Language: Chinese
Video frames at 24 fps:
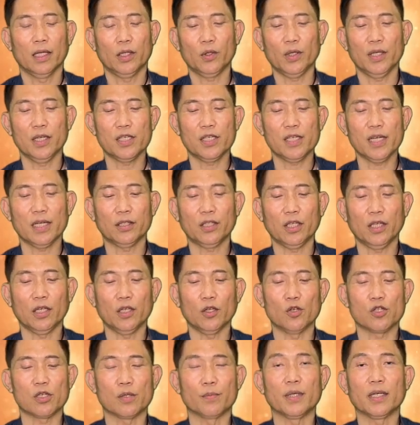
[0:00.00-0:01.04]
对上帝
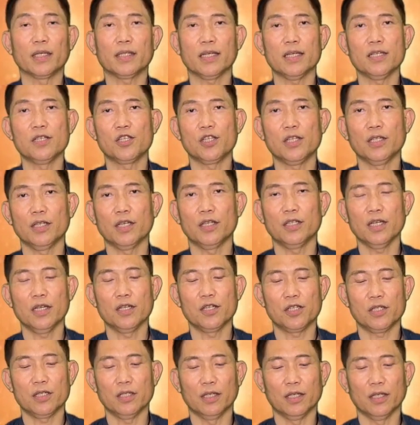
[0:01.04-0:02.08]
有什么更新的认
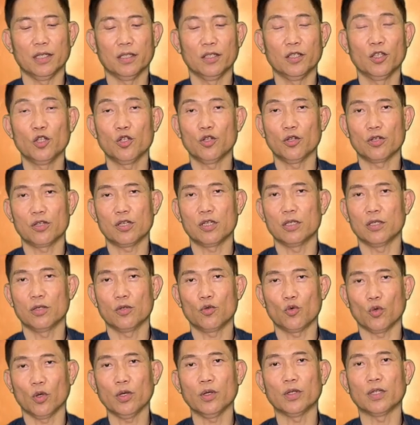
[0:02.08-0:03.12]
识呢？就是
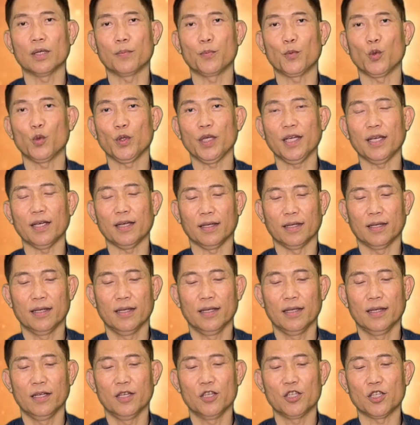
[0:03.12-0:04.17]
所有的不义，
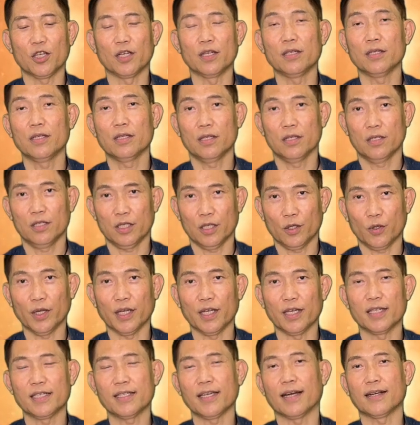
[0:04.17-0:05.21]
神是
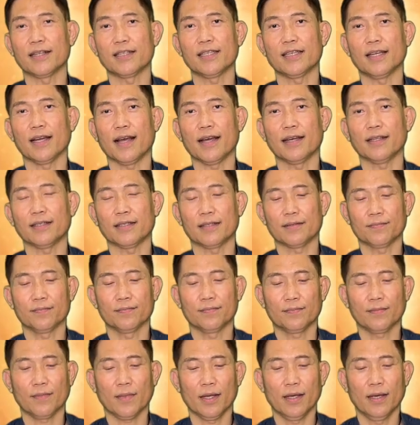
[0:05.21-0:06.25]
会想起来的。
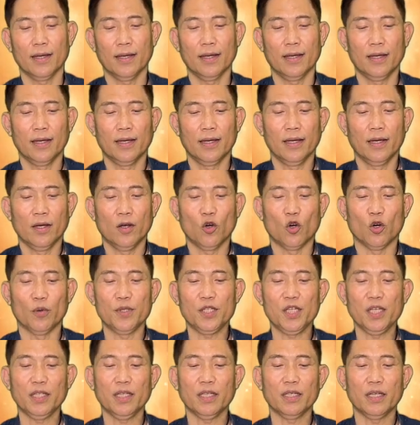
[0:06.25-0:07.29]
我们
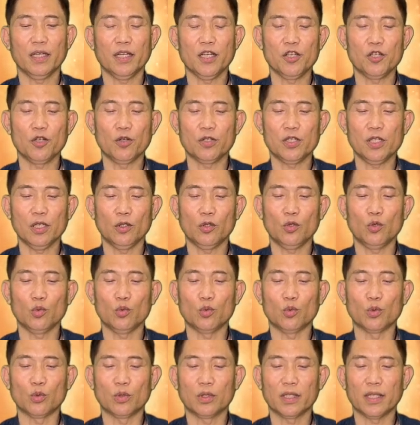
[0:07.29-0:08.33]
今天的灵修进
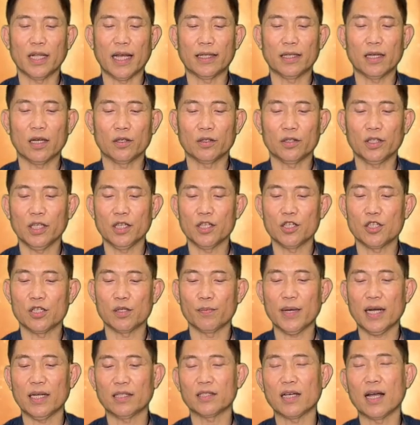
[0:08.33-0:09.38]
度来到第十
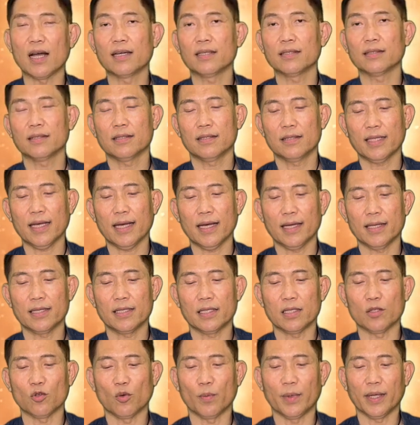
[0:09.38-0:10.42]
八章，在
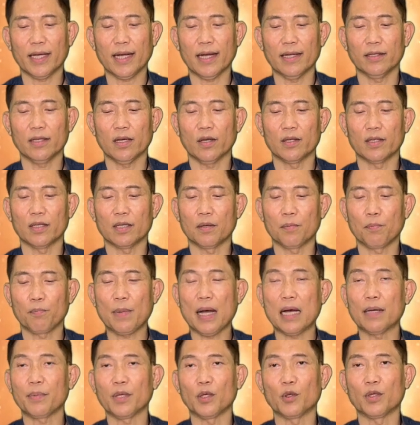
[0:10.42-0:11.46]
此我们看到了
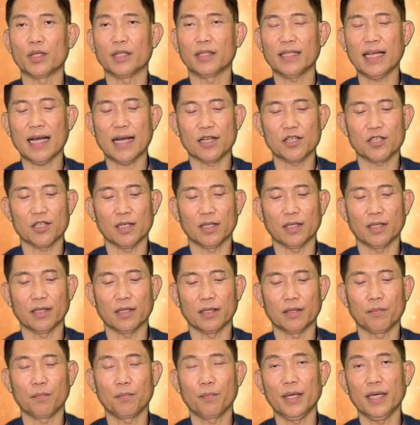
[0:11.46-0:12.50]
巴比伦大臣
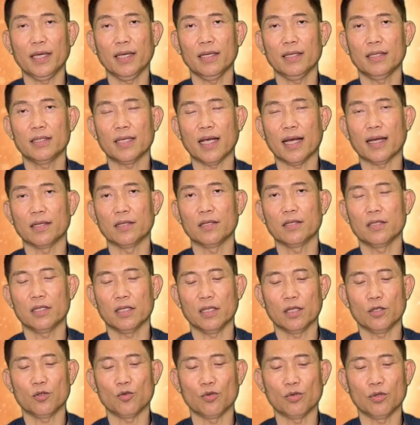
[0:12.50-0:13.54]
的悲惨
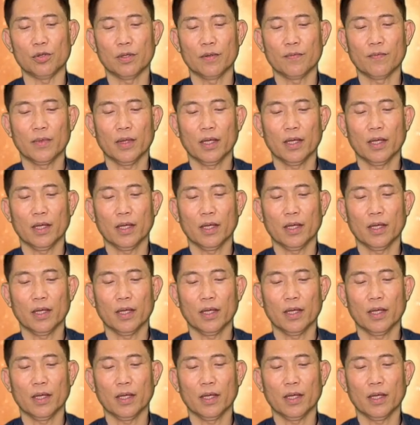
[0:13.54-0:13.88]
结局，